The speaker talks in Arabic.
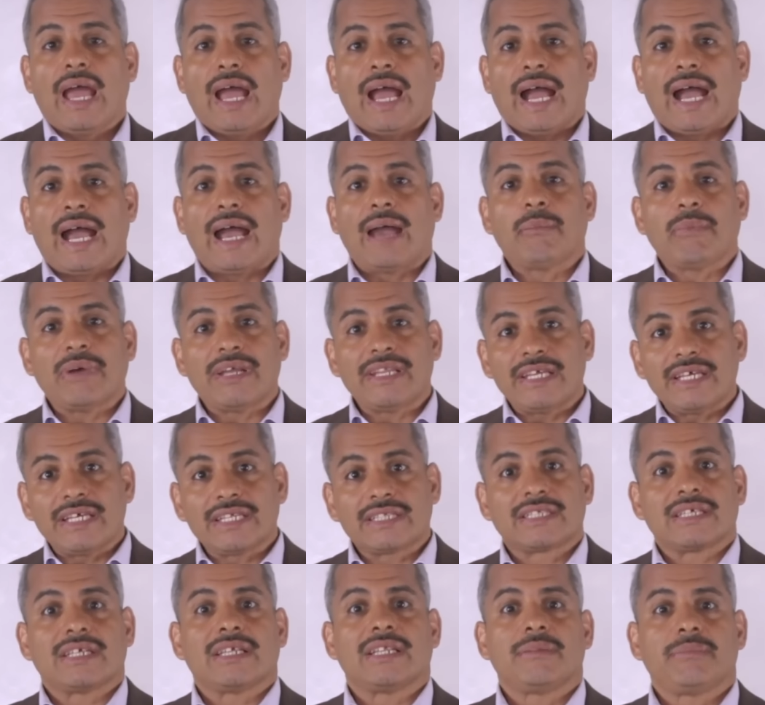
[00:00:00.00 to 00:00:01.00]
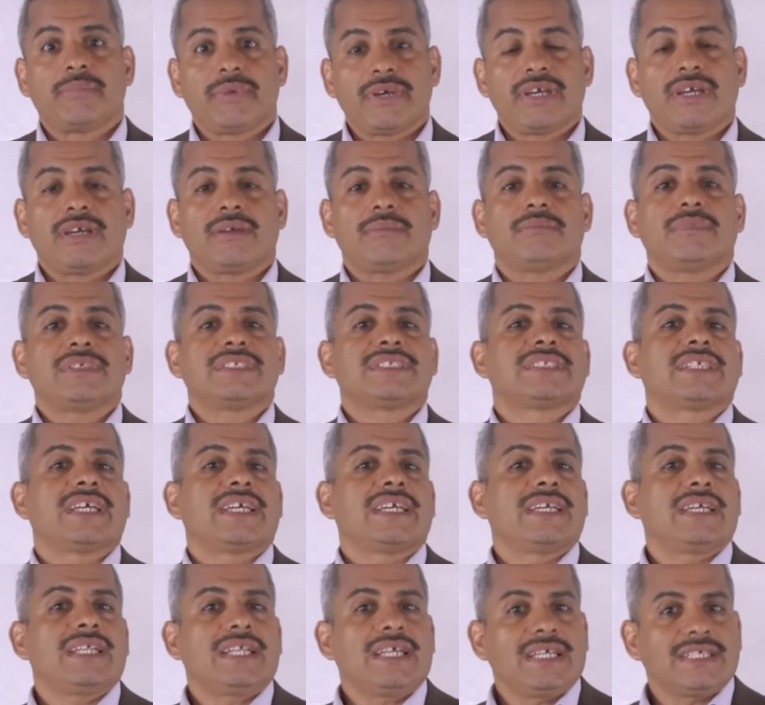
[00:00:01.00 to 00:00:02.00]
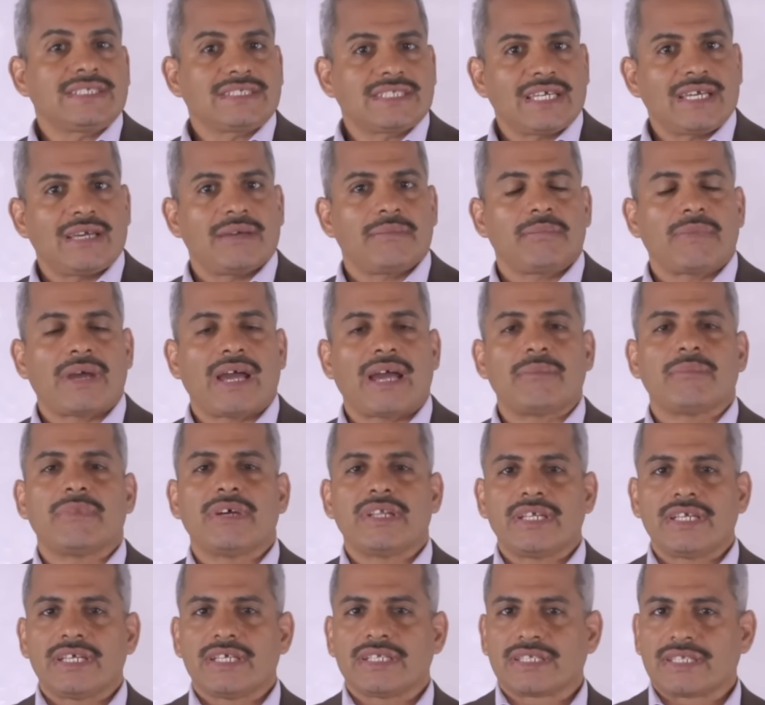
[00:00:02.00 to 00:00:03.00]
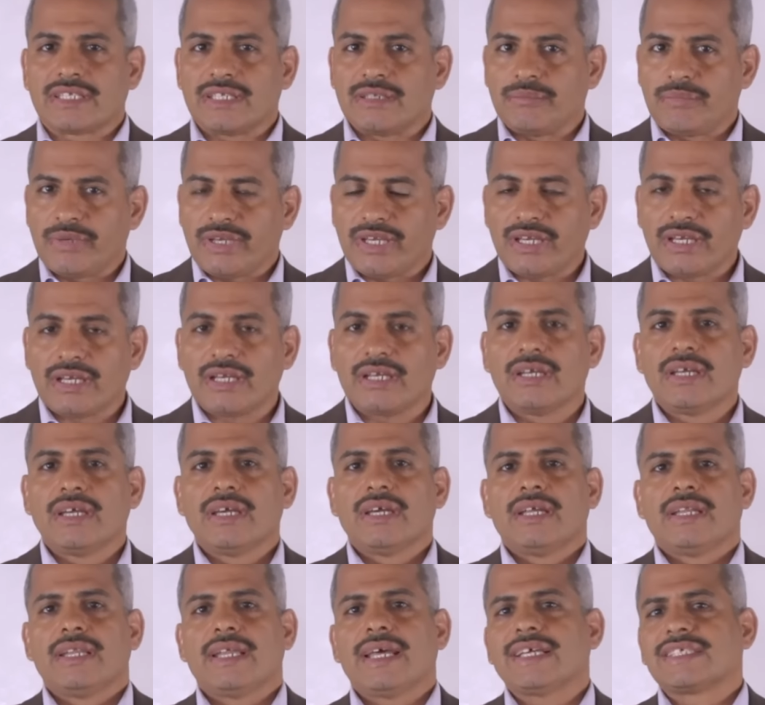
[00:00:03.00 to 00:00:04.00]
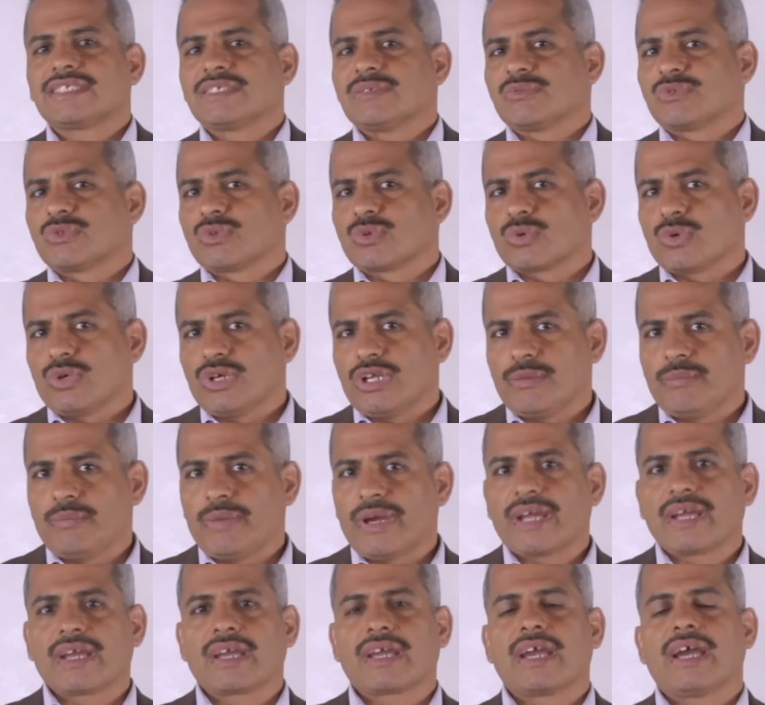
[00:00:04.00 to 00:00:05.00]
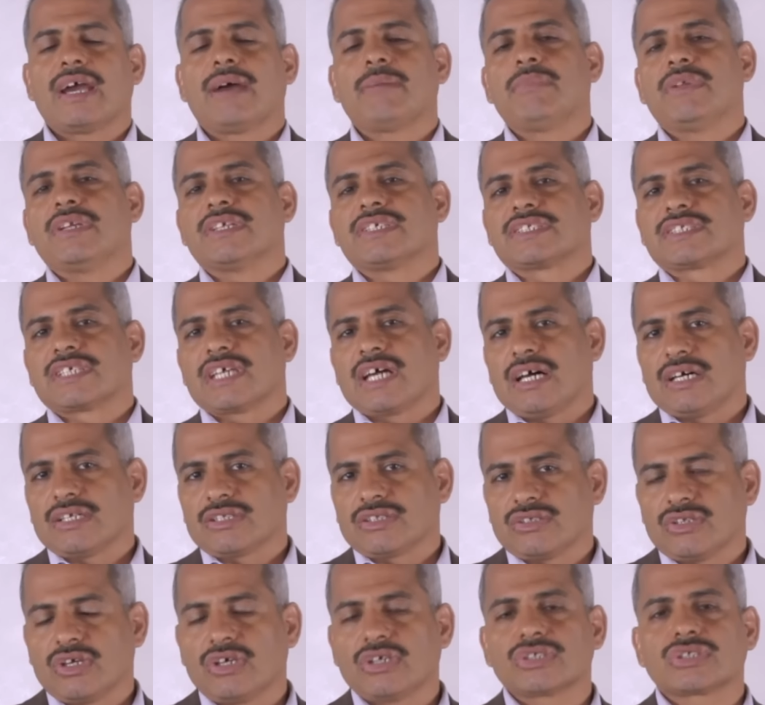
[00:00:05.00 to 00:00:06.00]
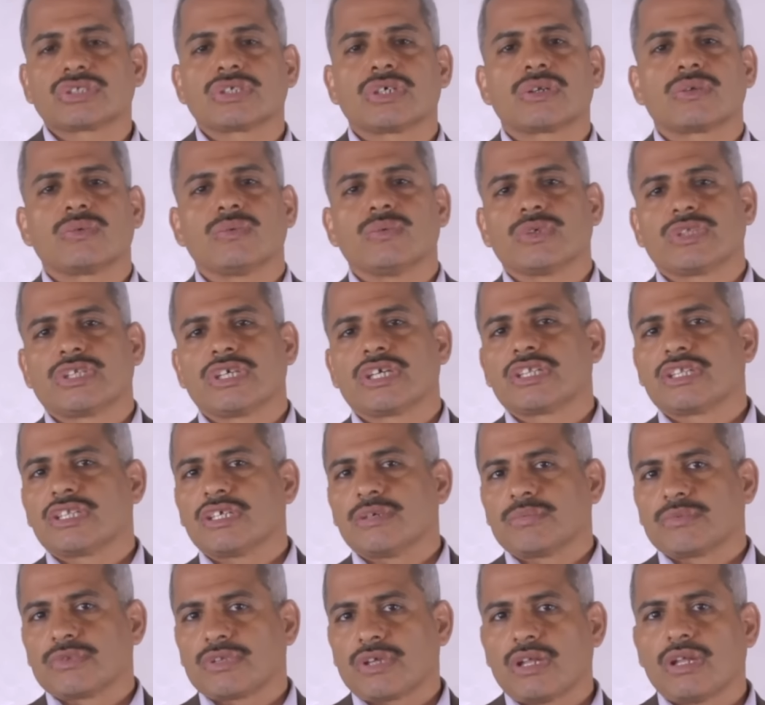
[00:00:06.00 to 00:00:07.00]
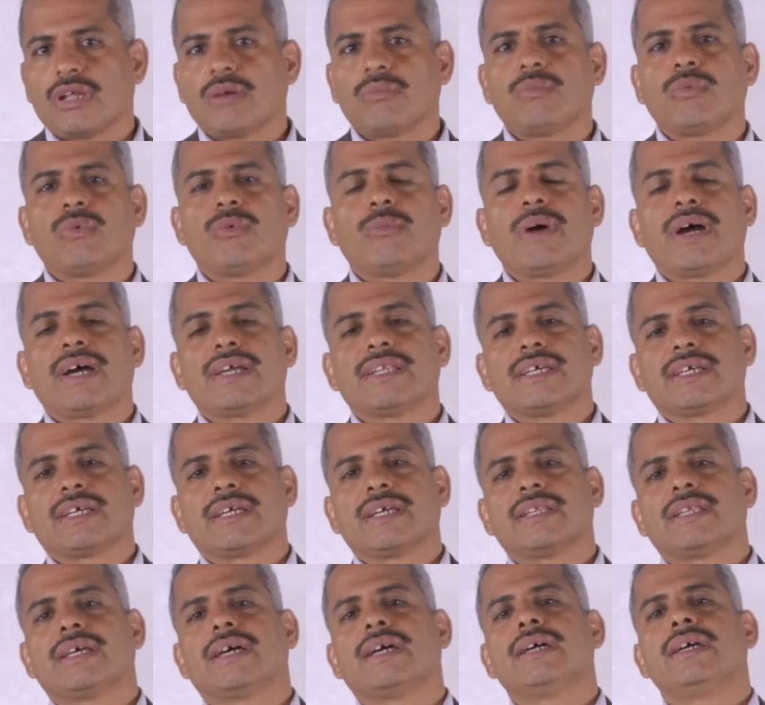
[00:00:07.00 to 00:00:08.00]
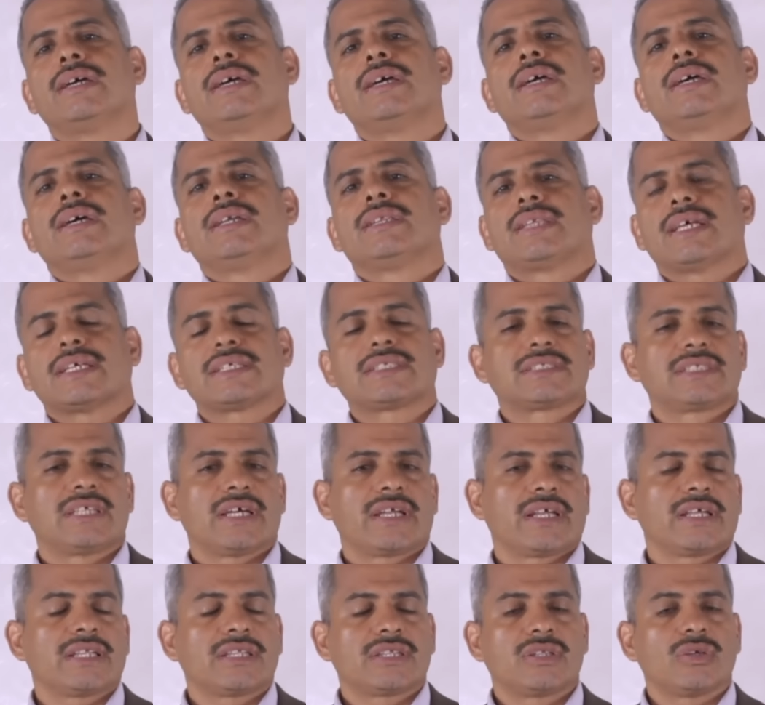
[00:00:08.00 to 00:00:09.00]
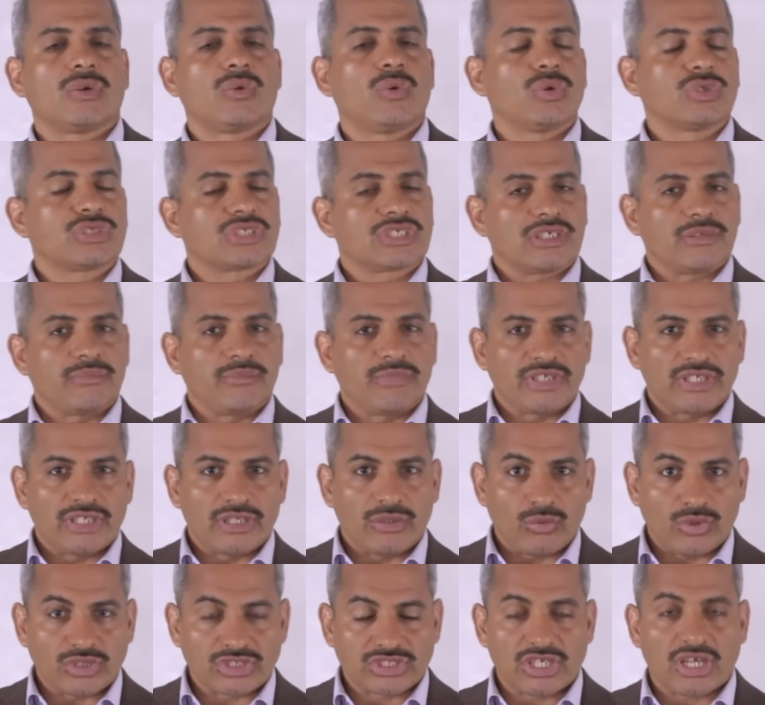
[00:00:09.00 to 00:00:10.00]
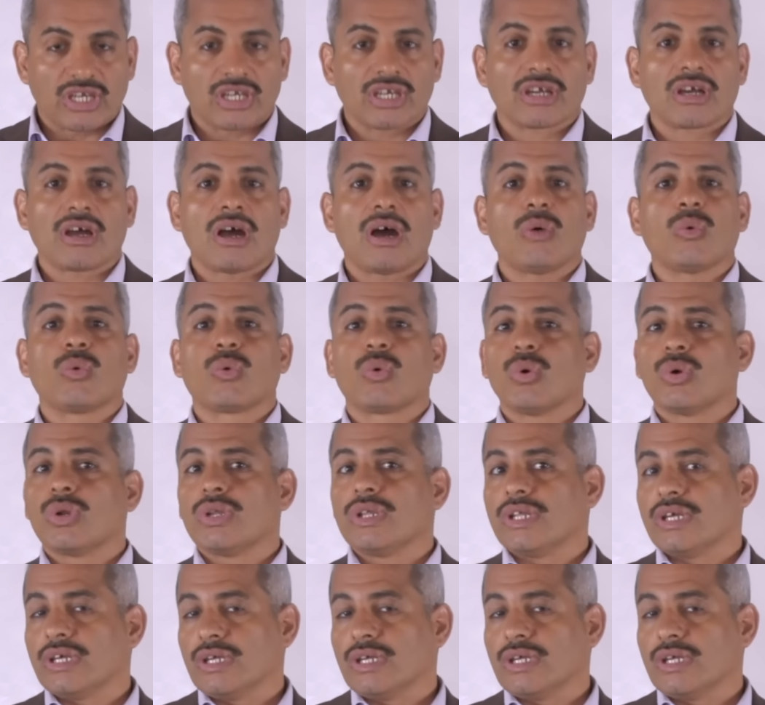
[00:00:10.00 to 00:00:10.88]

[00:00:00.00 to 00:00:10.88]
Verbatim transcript: عمليه البيع مش زي الحساب عمليه البيع لازم تروح البنك قبل الساعه 12 وتكتب طلب وبعد كده تسترد جزء من الوثائق او كل